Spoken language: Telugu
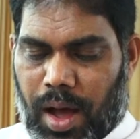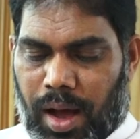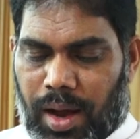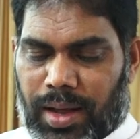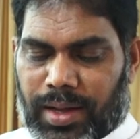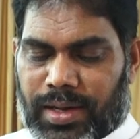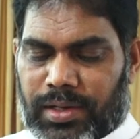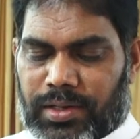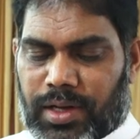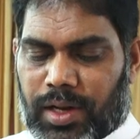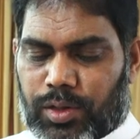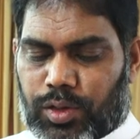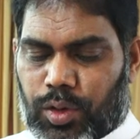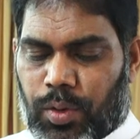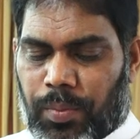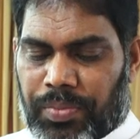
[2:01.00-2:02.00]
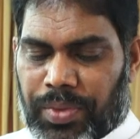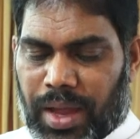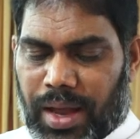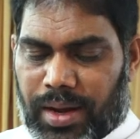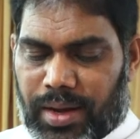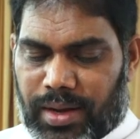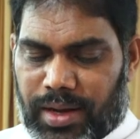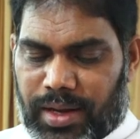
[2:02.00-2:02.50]
ఆలకించినచో
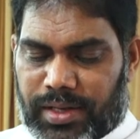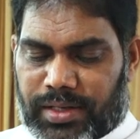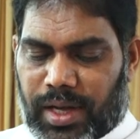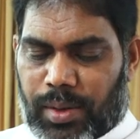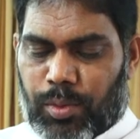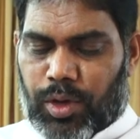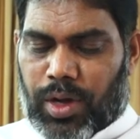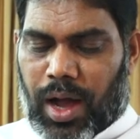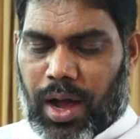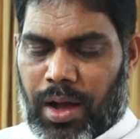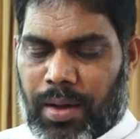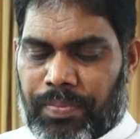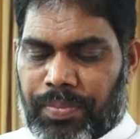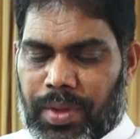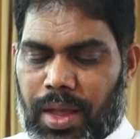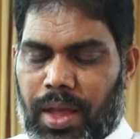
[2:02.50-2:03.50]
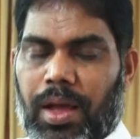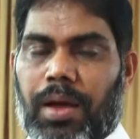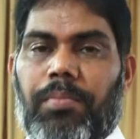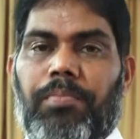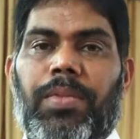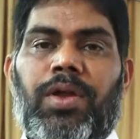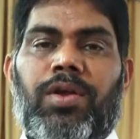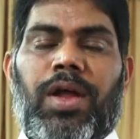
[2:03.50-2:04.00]
నిజముగా
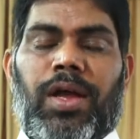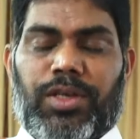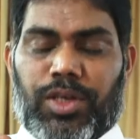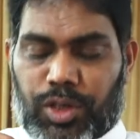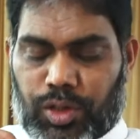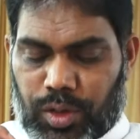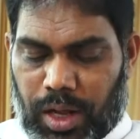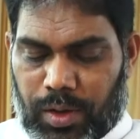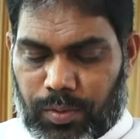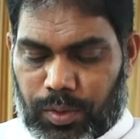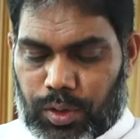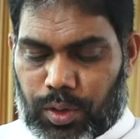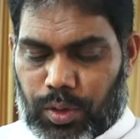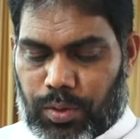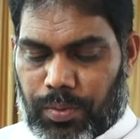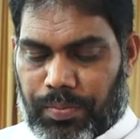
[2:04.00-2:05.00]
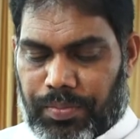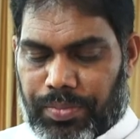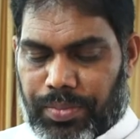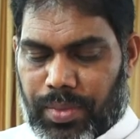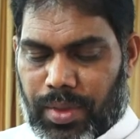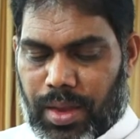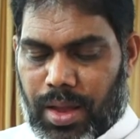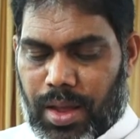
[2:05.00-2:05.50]
మీరు నా శిష్యులై ఉందరు
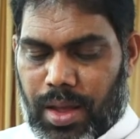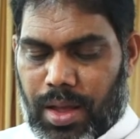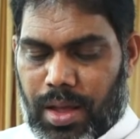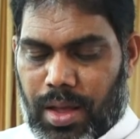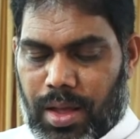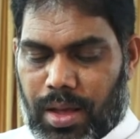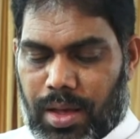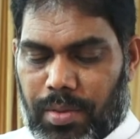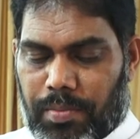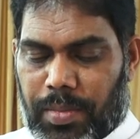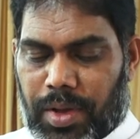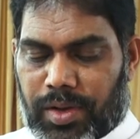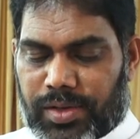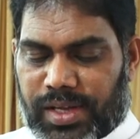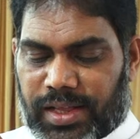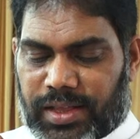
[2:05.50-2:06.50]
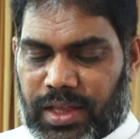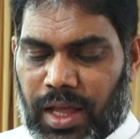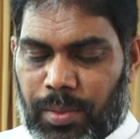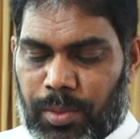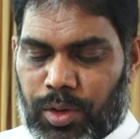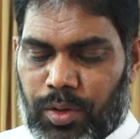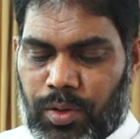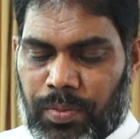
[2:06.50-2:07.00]
మీరు
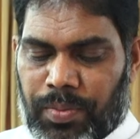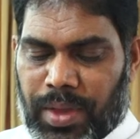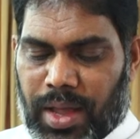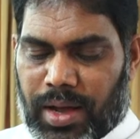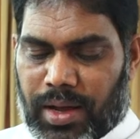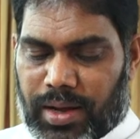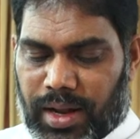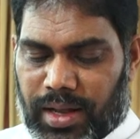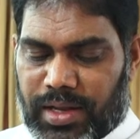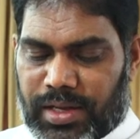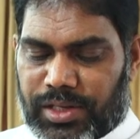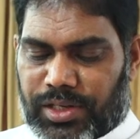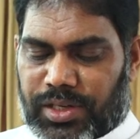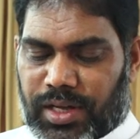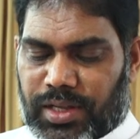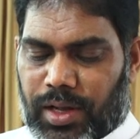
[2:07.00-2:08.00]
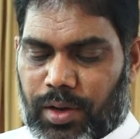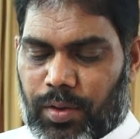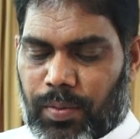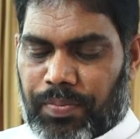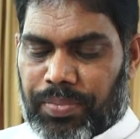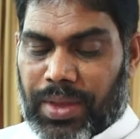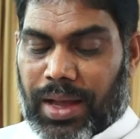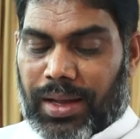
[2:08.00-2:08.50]
సత్యమును గ్రహించెదరు
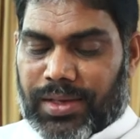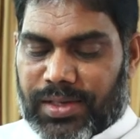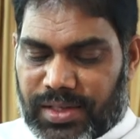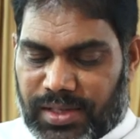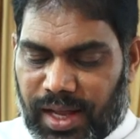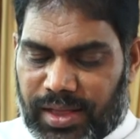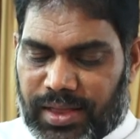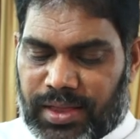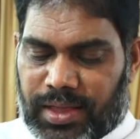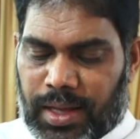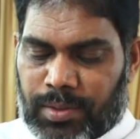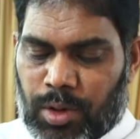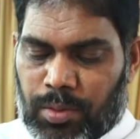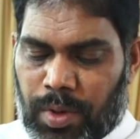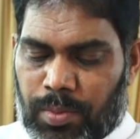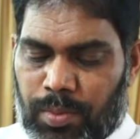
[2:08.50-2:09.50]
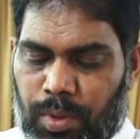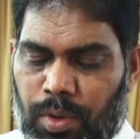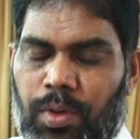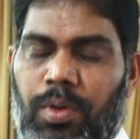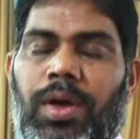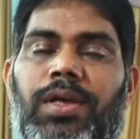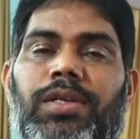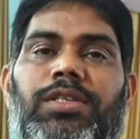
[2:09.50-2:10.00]
సత్యము మిమ్ము
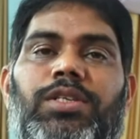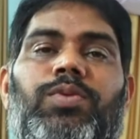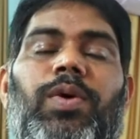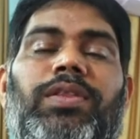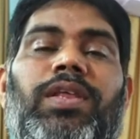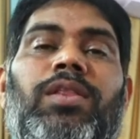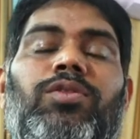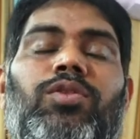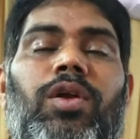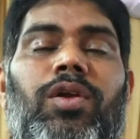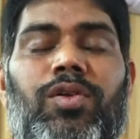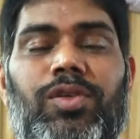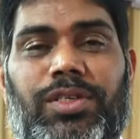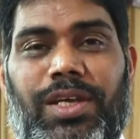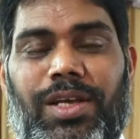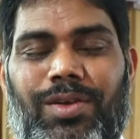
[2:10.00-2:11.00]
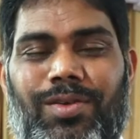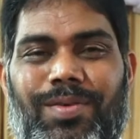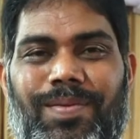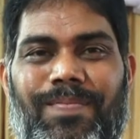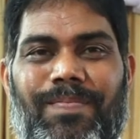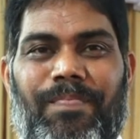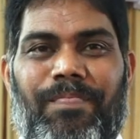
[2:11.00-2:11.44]
స్వతంత్రులను చేయను